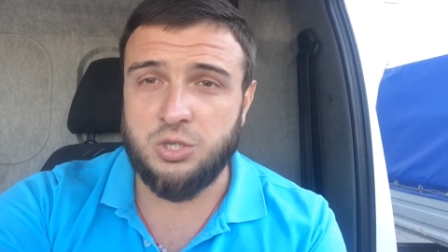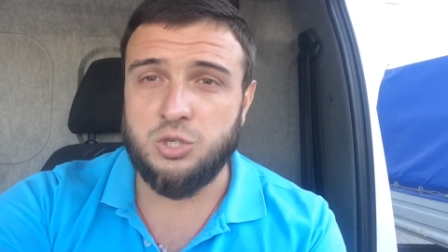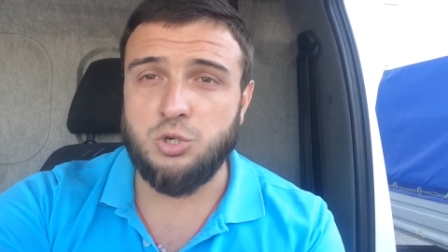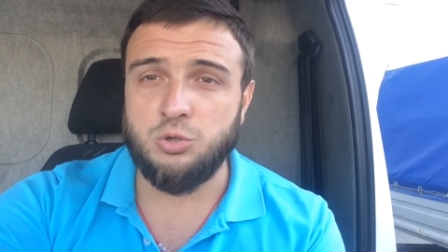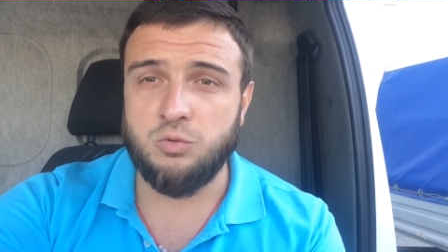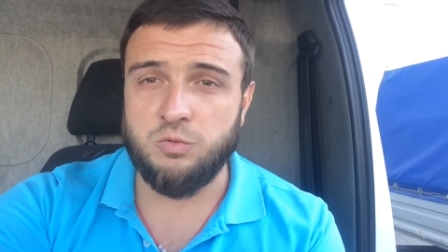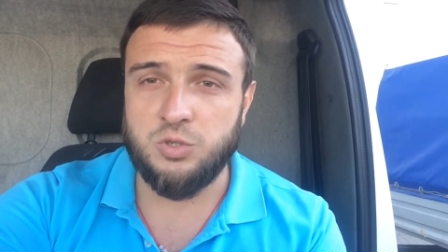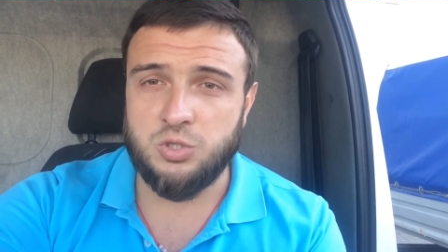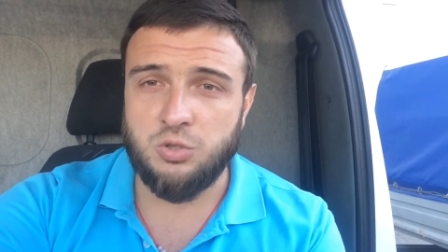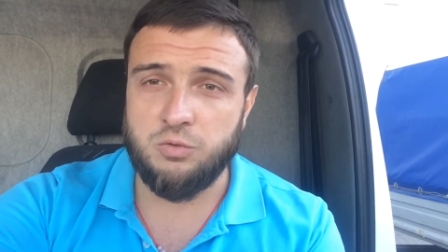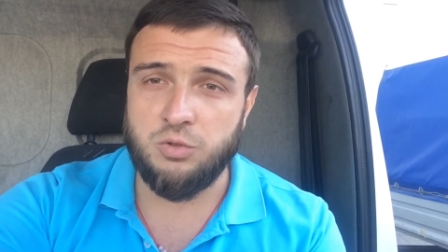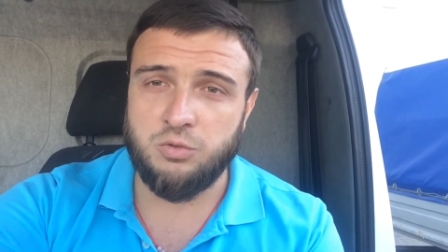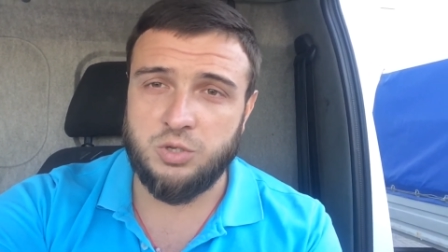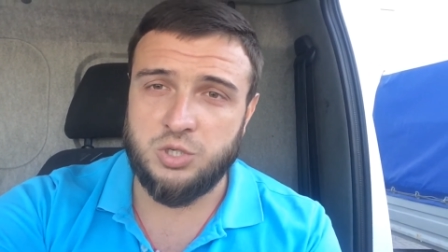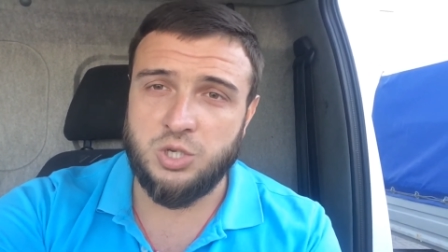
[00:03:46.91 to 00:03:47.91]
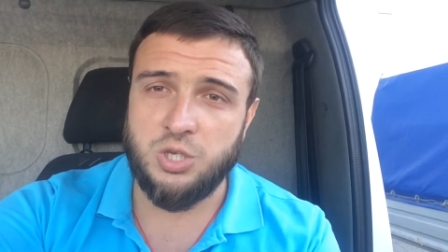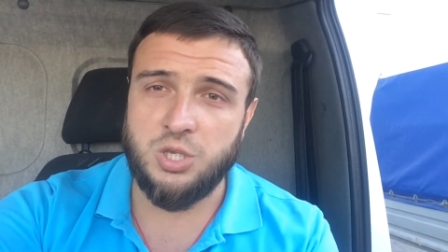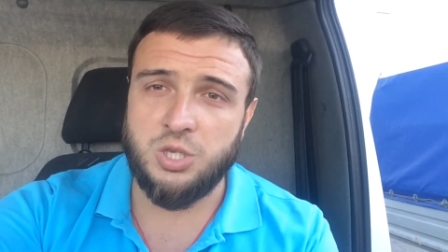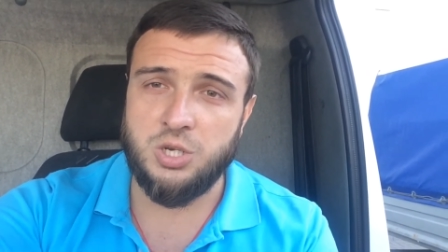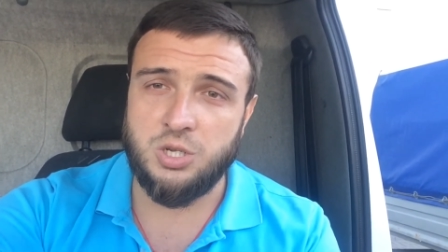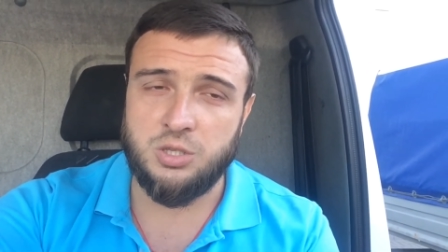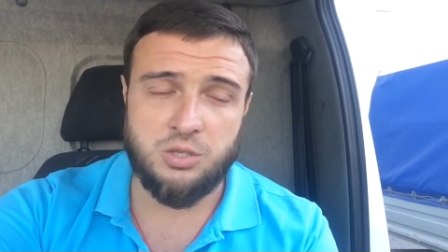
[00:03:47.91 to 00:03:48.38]
тебе счет выставит вообще
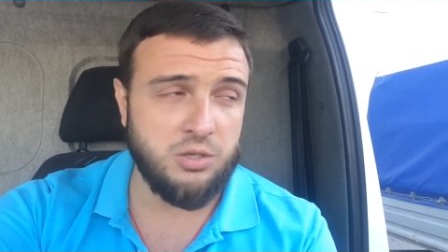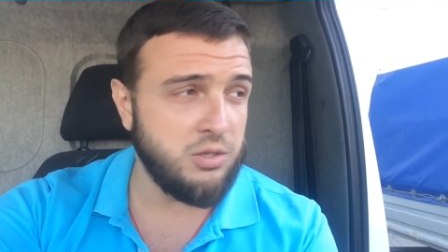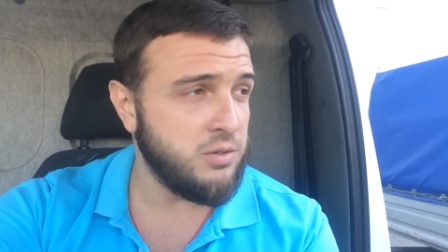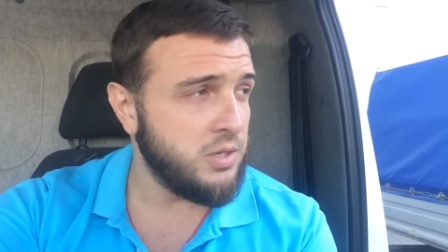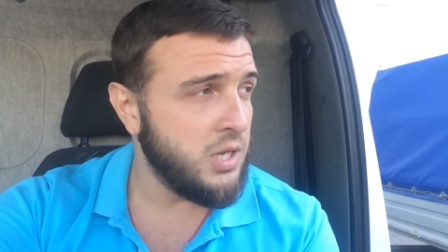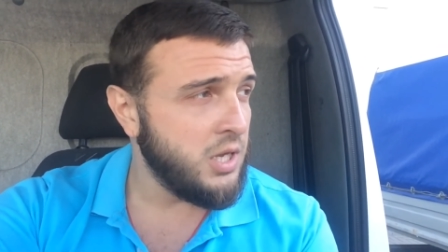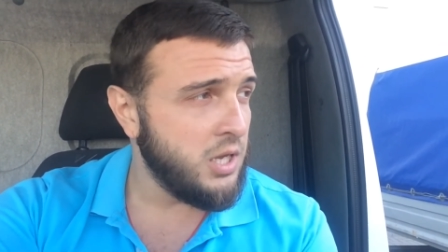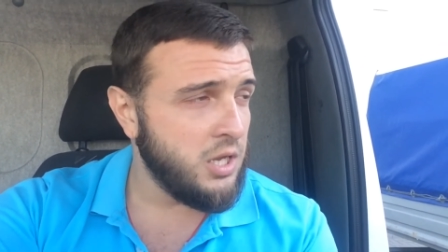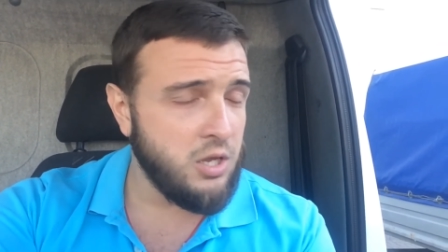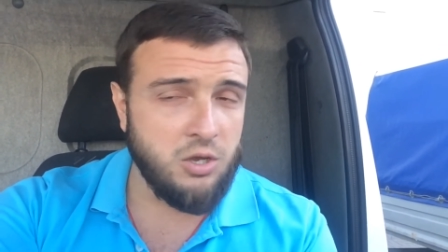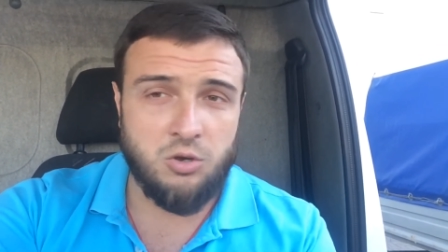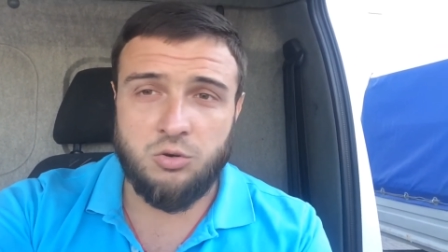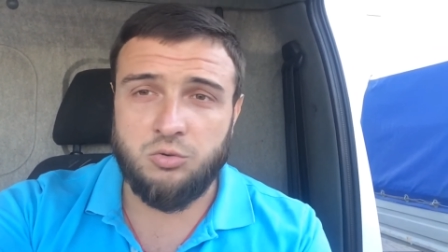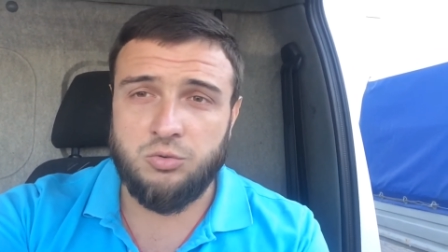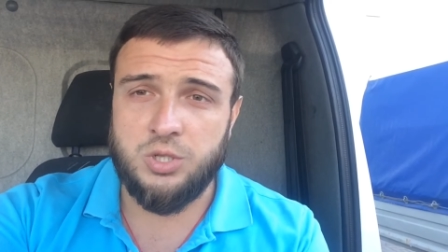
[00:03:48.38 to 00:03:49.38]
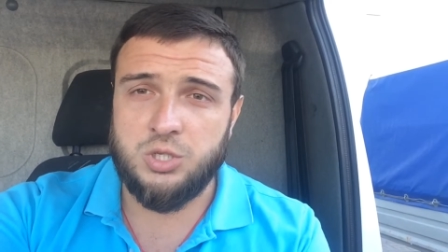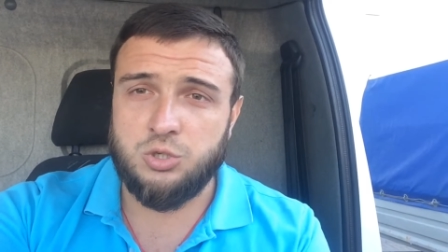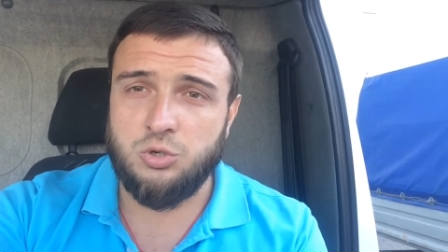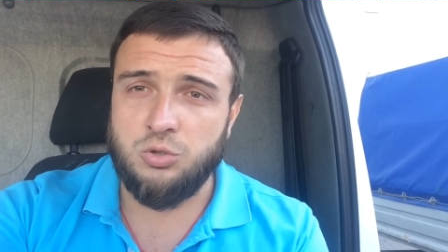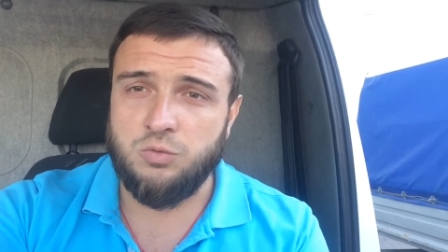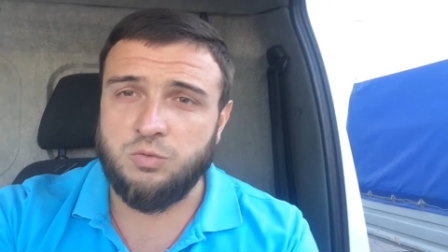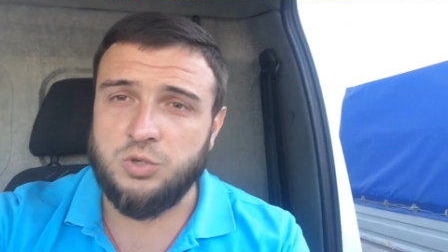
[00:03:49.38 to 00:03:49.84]
херенный. У нас
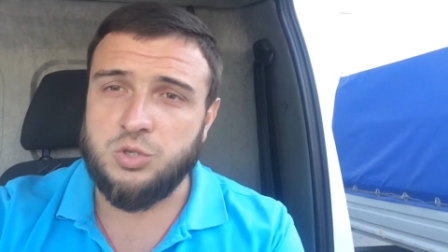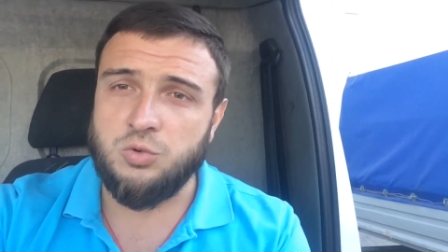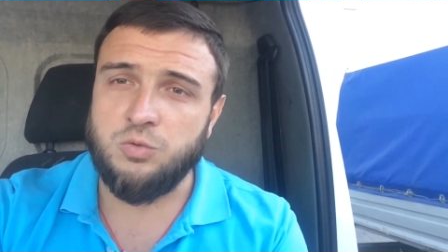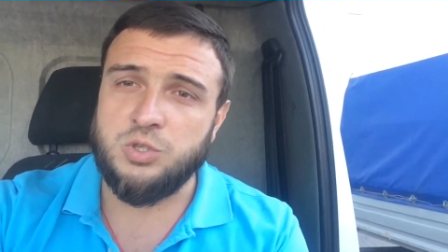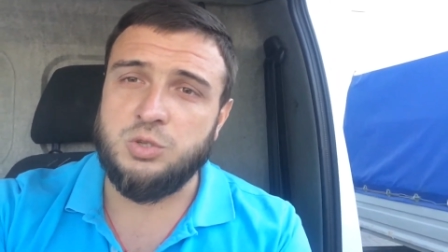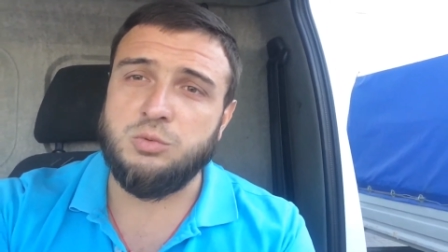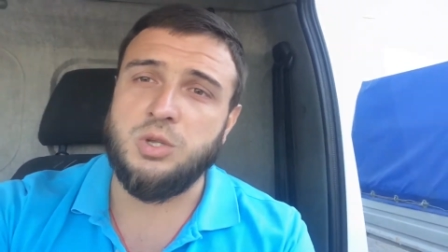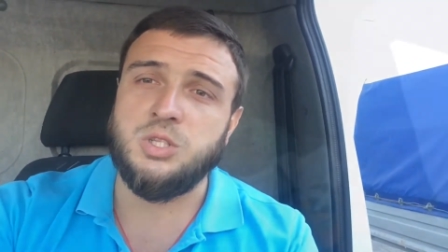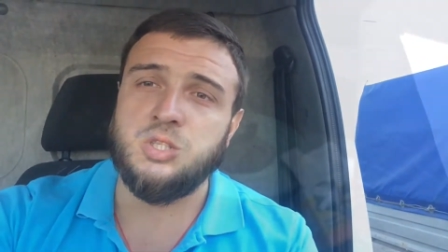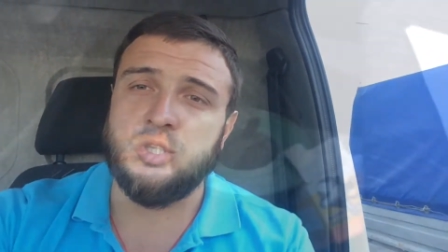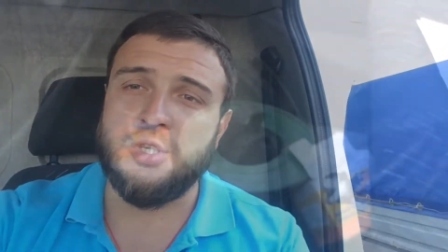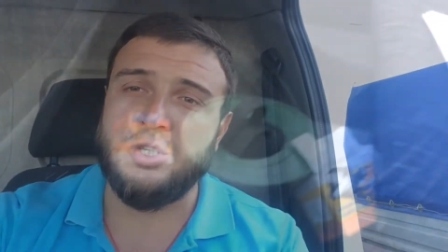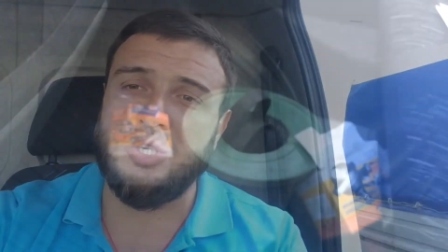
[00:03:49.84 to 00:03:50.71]
счет вышел 18 ну,